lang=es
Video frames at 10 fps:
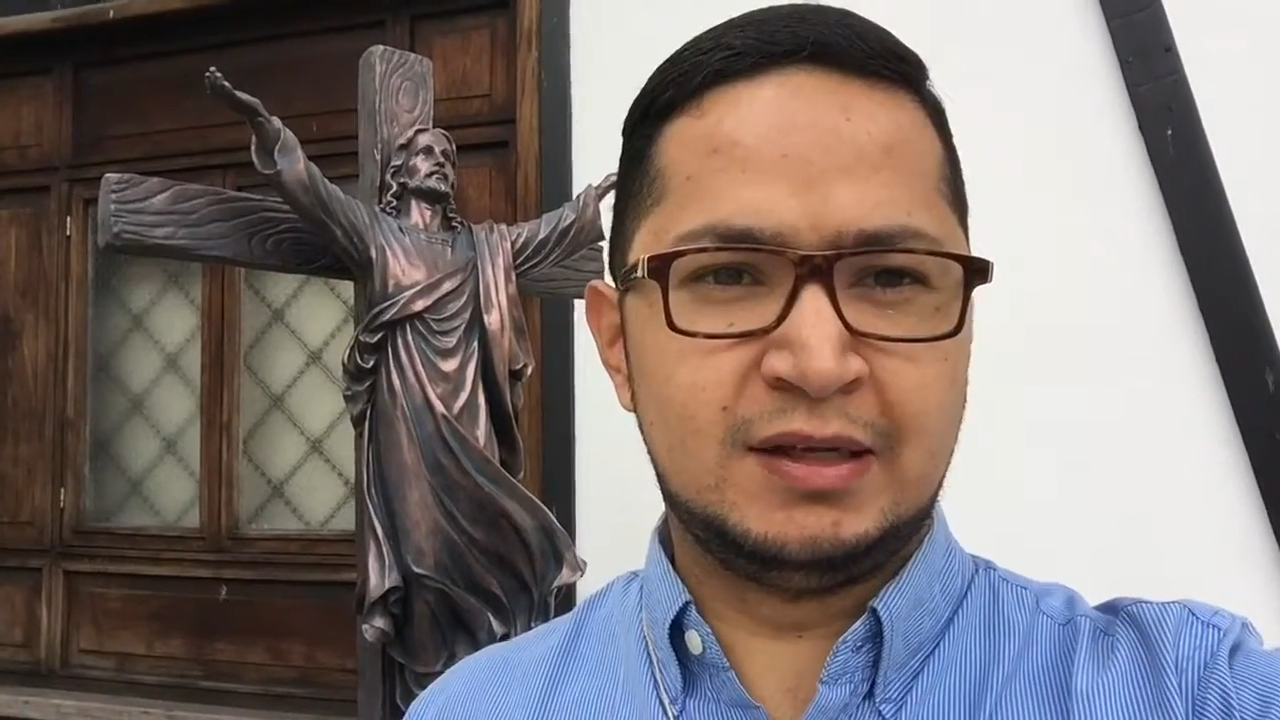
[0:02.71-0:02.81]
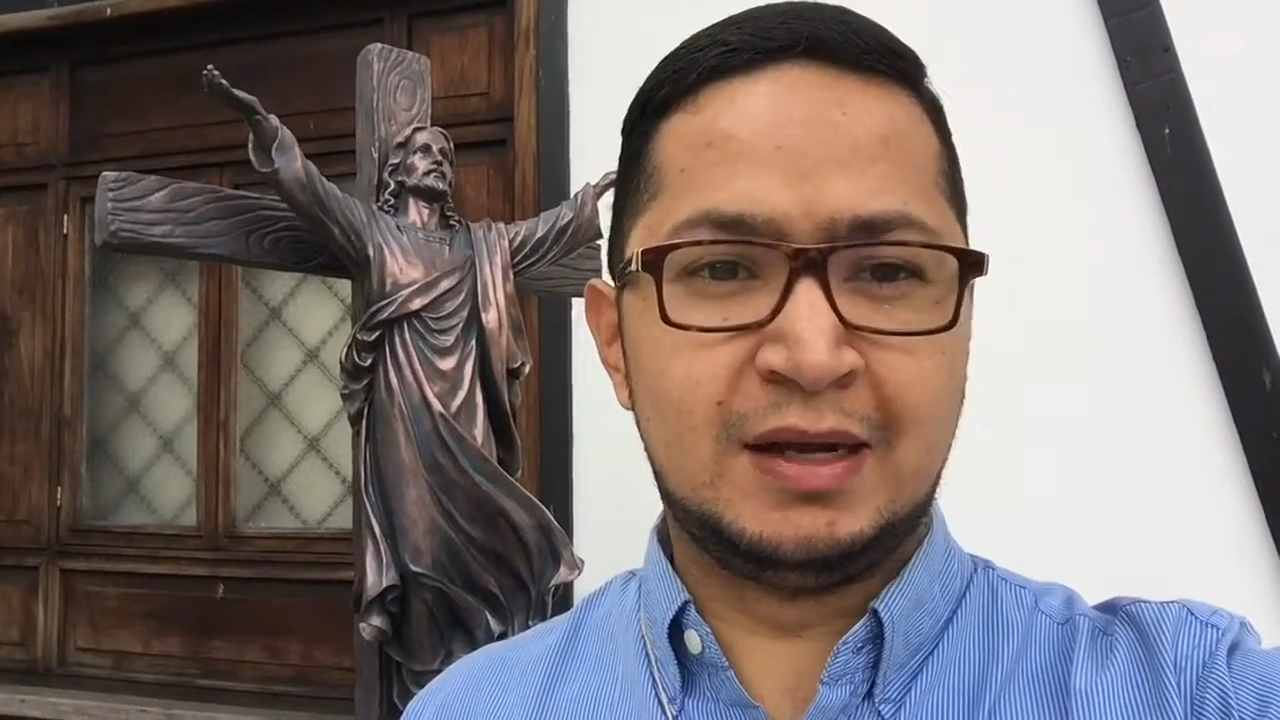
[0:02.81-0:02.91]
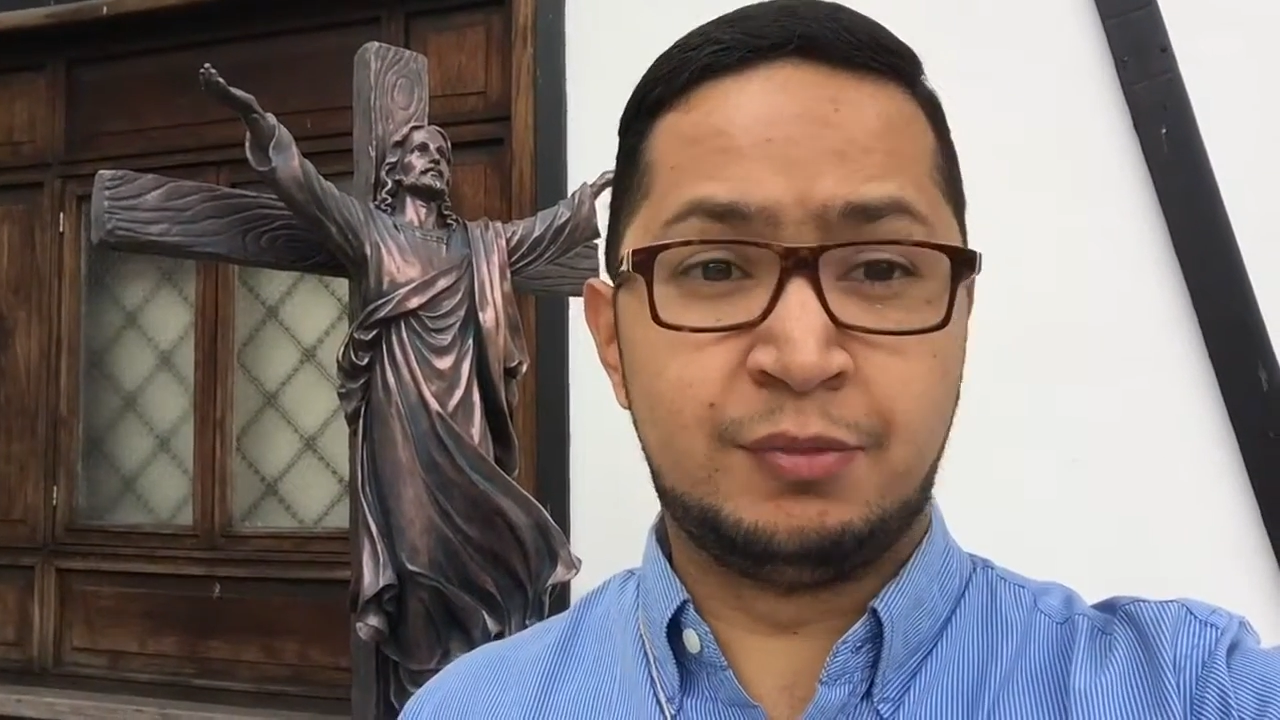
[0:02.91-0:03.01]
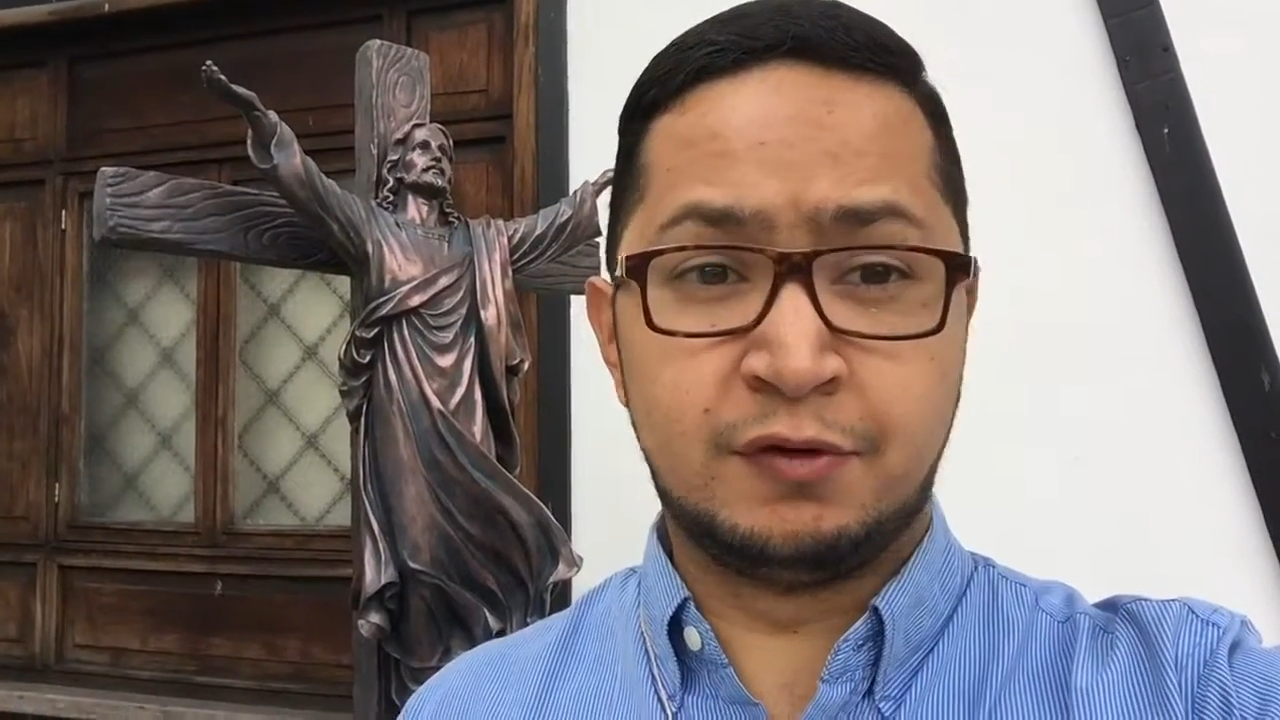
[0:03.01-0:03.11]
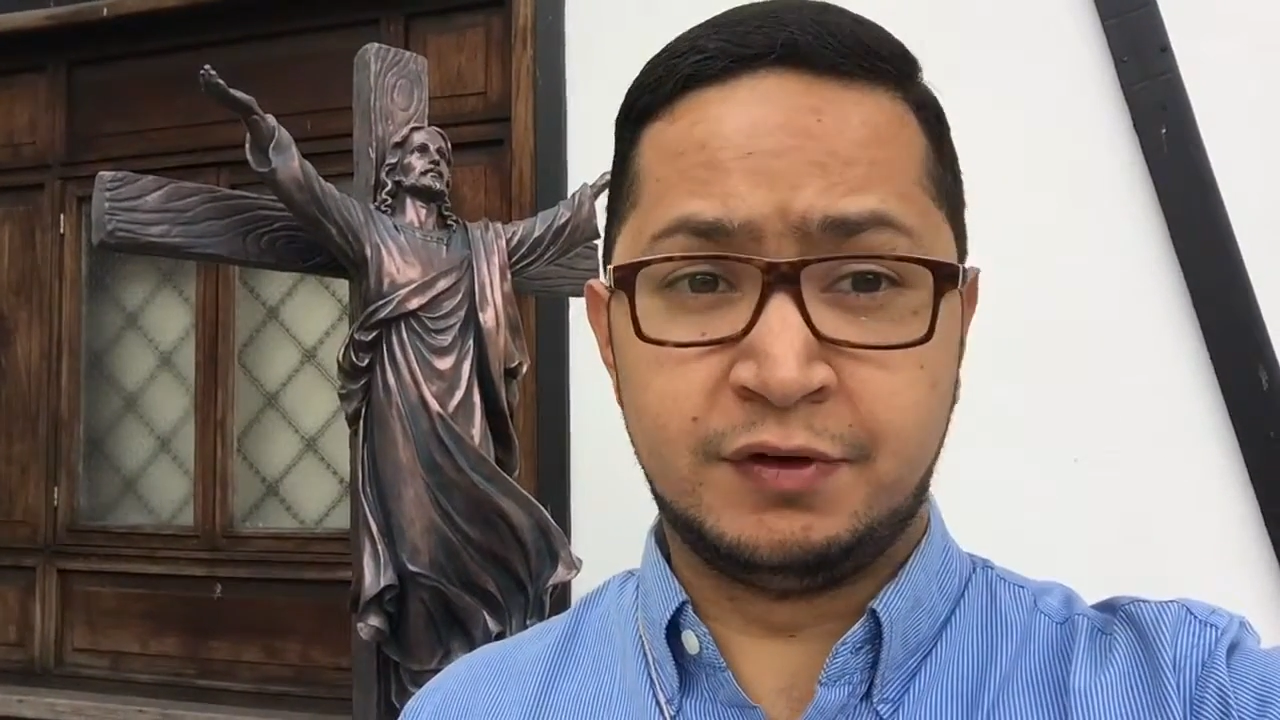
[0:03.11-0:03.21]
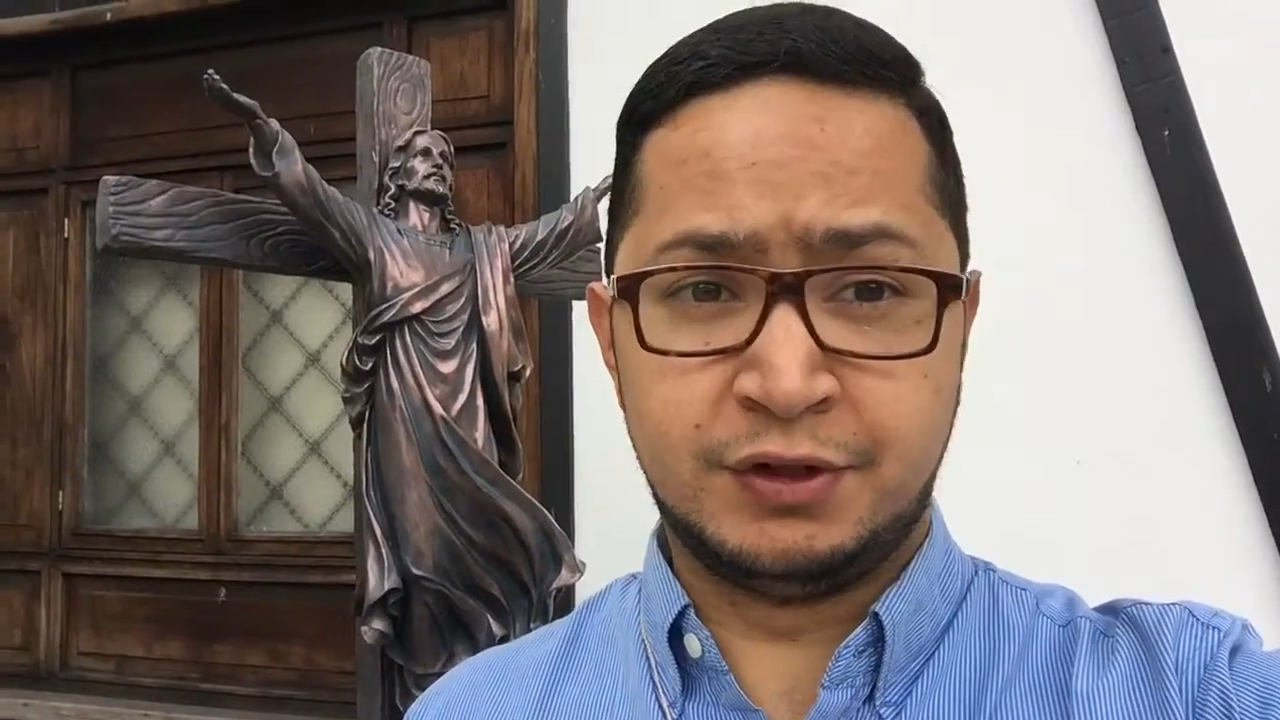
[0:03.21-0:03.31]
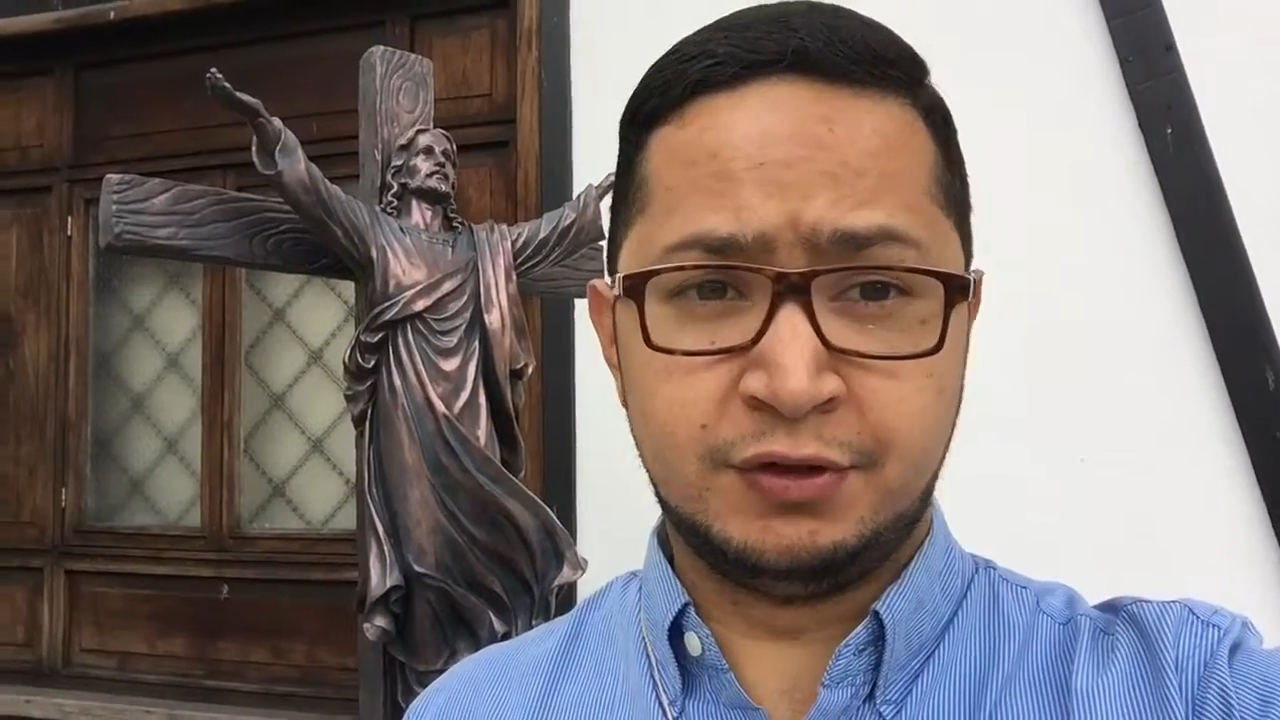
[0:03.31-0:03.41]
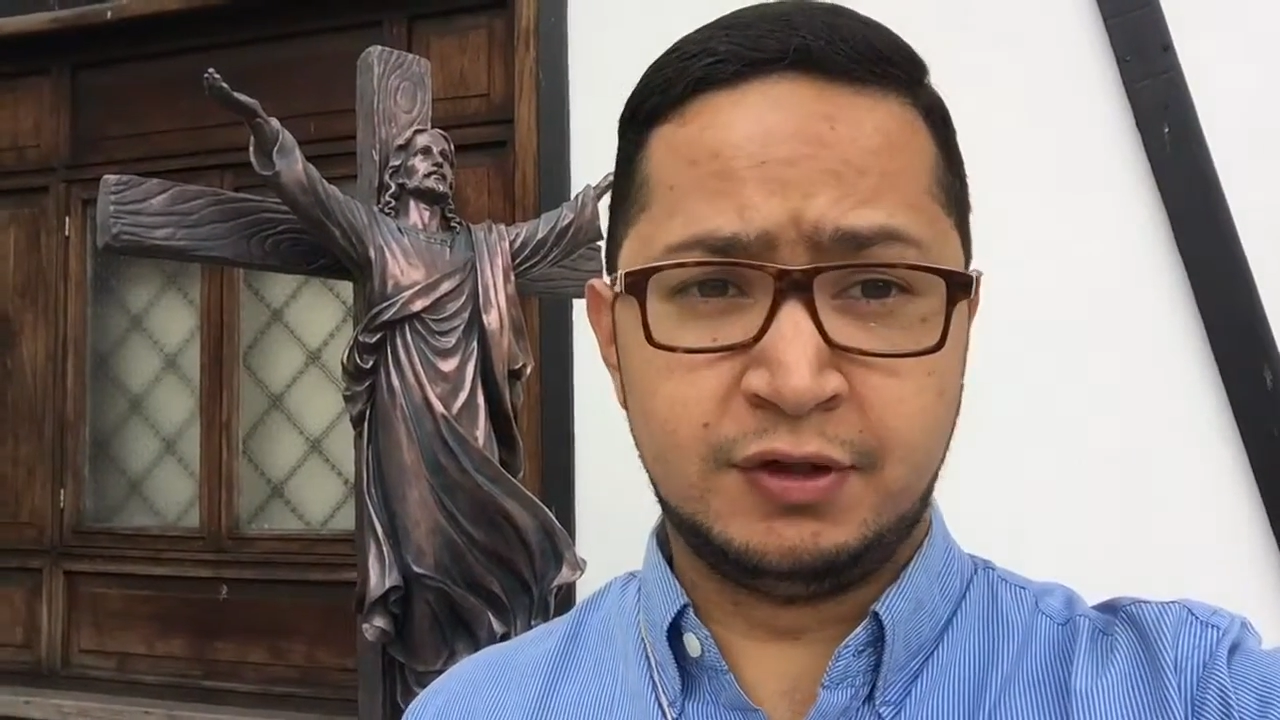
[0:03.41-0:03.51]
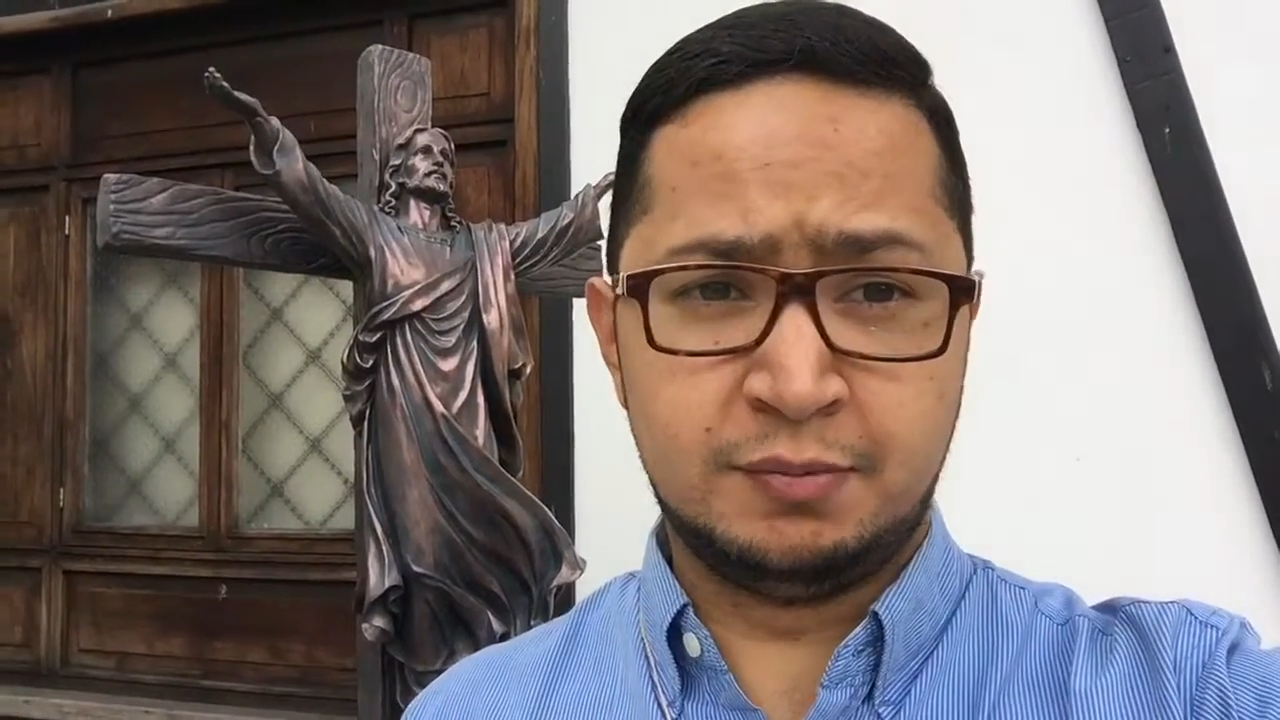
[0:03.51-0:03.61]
de la profesión